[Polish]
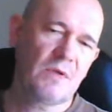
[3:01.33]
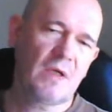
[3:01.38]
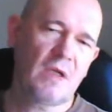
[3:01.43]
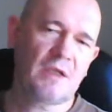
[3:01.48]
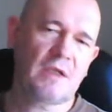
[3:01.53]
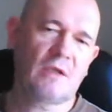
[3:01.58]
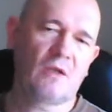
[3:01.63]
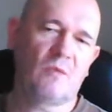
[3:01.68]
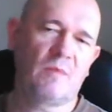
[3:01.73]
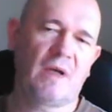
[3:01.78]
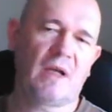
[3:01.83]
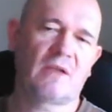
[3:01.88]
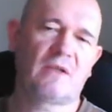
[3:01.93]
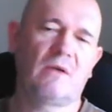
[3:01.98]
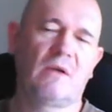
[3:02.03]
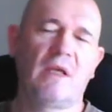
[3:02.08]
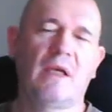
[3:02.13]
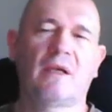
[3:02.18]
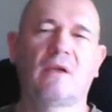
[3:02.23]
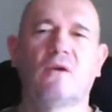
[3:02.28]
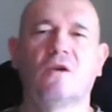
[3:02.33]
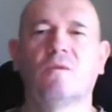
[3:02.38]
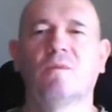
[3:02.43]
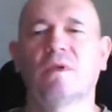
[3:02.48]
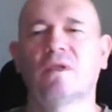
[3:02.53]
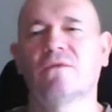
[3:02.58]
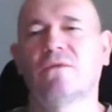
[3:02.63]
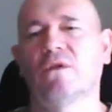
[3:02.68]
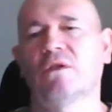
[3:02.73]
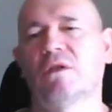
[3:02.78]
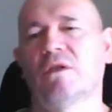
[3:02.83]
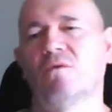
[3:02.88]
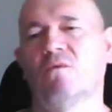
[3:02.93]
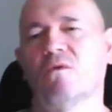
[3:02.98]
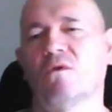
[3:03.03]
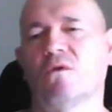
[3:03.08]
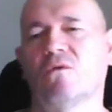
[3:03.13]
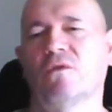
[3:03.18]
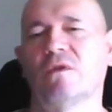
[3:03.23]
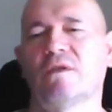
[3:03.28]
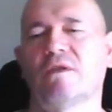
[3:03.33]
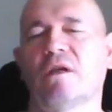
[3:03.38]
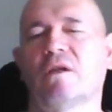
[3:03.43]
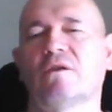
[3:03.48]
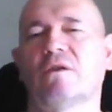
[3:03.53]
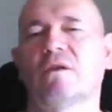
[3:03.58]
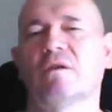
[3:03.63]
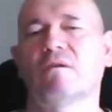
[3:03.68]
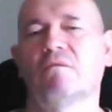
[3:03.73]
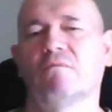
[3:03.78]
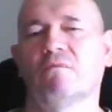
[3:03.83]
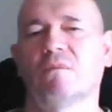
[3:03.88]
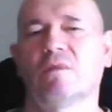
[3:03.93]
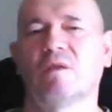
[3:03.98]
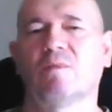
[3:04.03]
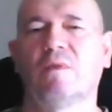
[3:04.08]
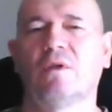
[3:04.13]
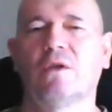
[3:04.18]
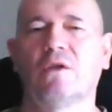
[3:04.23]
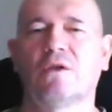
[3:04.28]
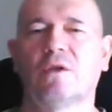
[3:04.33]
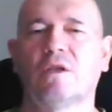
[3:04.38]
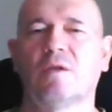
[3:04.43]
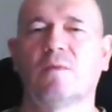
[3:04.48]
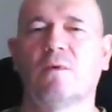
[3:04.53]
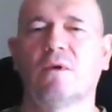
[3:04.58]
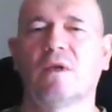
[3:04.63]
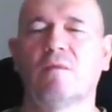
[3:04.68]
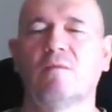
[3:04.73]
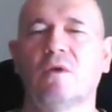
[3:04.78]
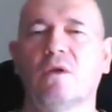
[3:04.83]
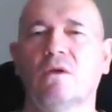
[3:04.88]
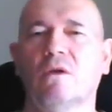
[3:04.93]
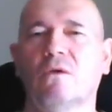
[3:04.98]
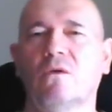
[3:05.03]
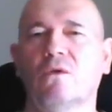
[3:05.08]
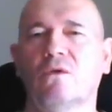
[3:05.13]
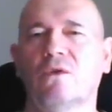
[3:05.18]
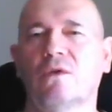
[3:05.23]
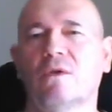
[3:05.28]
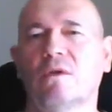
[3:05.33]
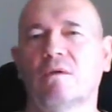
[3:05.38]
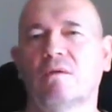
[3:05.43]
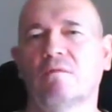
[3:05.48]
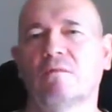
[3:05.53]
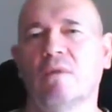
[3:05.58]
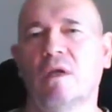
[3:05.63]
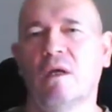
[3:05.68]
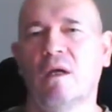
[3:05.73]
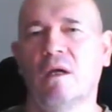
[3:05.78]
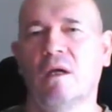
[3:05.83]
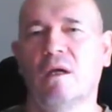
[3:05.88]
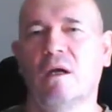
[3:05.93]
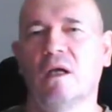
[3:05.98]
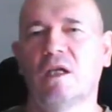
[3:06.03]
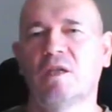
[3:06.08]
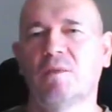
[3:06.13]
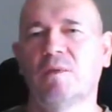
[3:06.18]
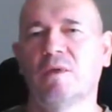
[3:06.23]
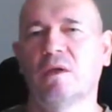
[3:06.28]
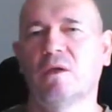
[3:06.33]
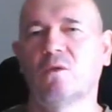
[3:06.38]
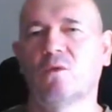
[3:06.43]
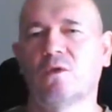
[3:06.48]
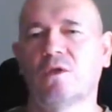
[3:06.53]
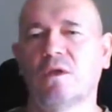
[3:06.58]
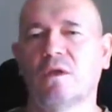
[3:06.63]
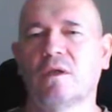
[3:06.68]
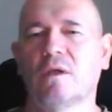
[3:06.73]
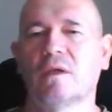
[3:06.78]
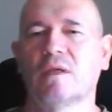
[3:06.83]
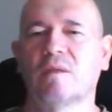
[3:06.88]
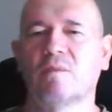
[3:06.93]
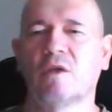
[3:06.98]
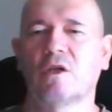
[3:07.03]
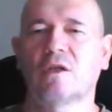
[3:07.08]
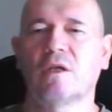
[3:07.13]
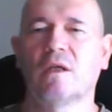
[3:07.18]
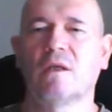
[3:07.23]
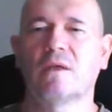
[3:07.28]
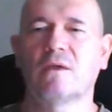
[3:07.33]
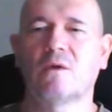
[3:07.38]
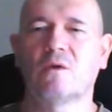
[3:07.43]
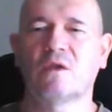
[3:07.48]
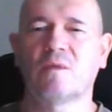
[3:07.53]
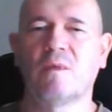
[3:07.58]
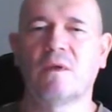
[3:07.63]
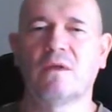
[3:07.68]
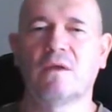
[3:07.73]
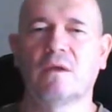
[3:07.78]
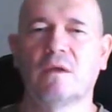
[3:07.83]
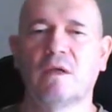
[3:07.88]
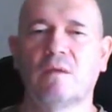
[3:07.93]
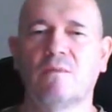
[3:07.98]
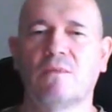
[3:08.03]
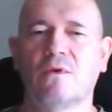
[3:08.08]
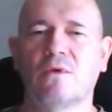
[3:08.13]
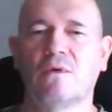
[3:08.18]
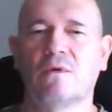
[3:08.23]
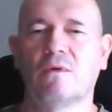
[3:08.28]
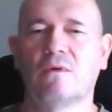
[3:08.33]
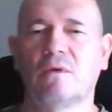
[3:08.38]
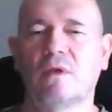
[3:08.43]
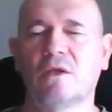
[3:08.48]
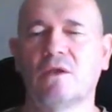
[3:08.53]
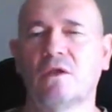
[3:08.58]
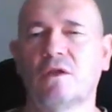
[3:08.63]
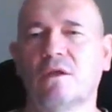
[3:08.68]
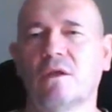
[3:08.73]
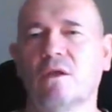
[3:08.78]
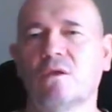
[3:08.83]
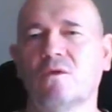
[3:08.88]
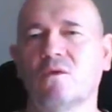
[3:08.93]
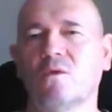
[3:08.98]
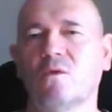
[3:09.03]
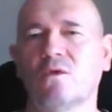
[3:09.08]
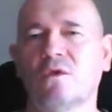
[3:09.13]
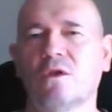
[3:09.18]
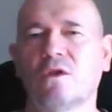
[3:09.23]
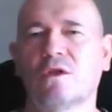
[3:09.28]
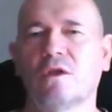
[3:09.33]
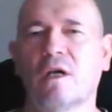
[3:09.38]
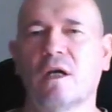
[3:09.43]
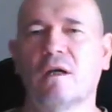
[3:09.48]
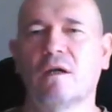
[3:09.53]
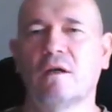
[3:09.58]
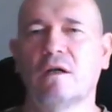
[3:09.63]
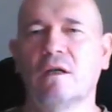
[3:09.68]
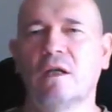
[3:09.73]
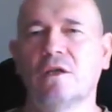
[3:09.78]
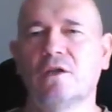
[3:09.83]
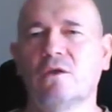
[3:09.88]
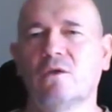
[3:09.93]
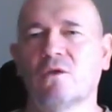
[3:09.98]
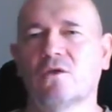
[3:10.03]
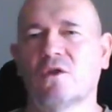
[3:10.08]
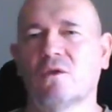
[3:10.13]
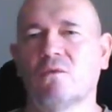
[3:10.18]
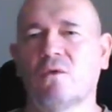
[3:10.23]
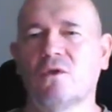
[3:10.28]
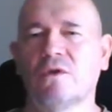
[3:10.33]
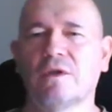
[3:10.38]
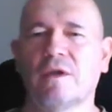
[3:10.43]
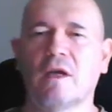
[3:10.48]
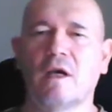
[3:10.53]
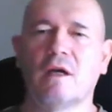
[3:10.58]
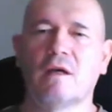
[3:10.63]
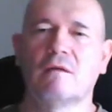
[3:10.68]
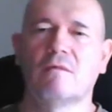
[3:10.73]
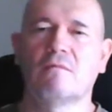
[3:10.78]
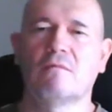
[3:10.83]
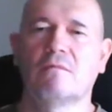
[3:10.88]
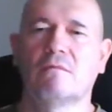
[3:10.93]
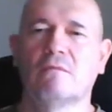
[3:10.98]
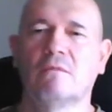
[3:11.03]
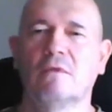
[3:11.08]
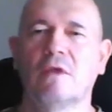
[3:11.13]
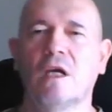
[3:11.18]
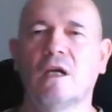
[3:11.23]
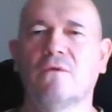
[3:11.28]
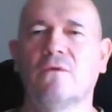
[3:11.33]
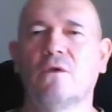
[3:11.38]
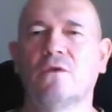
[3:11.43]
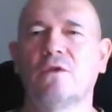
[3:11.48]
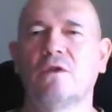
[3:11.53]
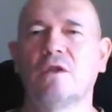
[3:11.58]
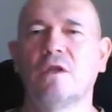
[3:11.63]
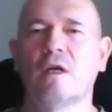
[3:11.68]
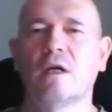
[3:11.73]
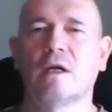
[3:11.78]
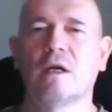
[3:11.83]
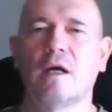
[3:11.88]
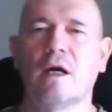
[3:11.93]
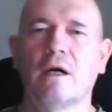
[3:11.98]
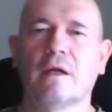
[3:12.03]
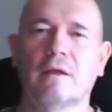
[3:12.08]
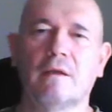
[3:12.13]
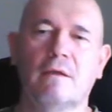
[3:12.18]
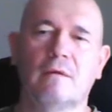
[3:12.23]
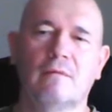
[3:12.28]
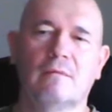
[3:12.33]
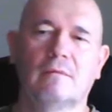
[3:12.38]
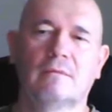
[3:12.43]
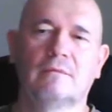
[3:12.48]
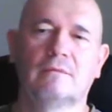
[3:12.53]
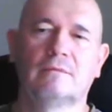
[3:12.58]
Pije się to bardzo lekko i bez wysiłku. Wystarczy zbliżyć pojemnik do ust, a spirytusik zmieszany z kosmetykiem po naciśnięciu guziczka leci do żołądka jak wody Niagary.